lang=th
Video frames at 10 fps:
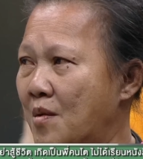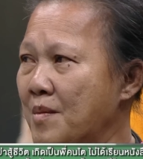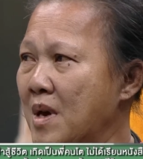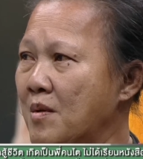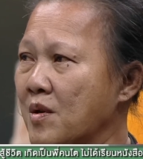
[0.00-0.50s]
แต่
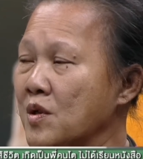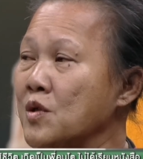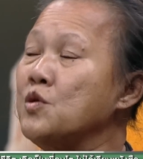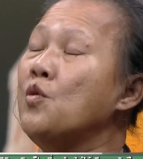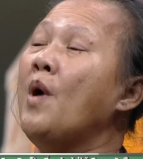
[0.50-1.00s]
แม่บอกต้
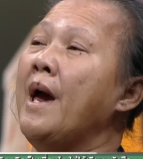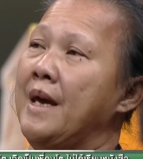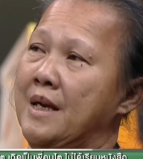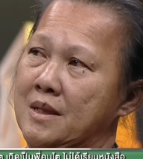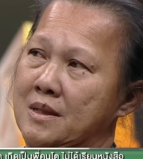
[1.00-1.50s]
องช่
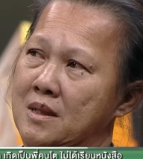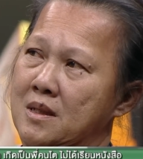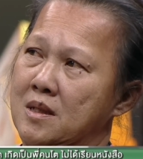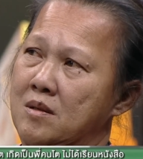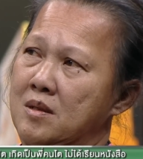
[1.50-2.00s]

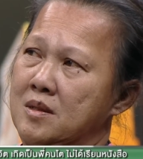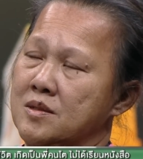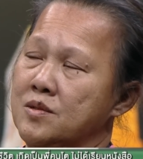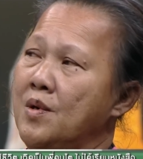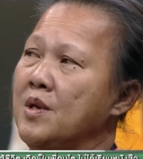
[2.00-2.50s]
วยอะไร
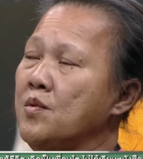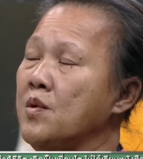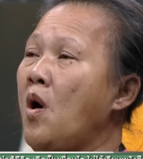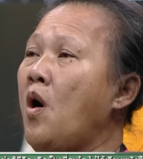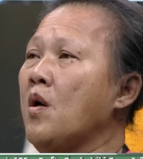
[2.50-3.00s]
ฮะช่วยดู
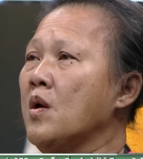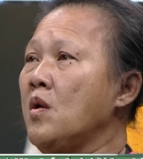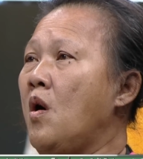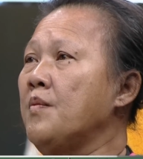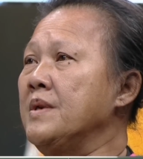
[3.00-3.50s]
น้อง
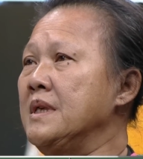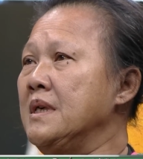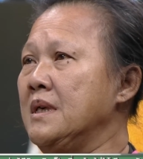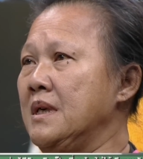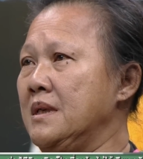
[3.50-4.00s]
มัน
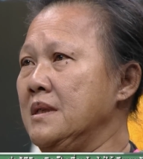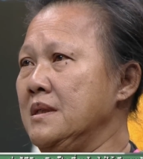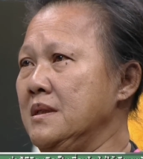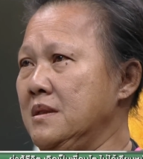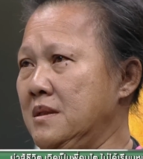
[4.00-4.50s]
เยอะ
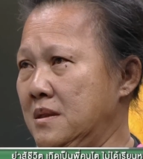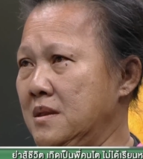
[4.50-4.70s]
เนอะ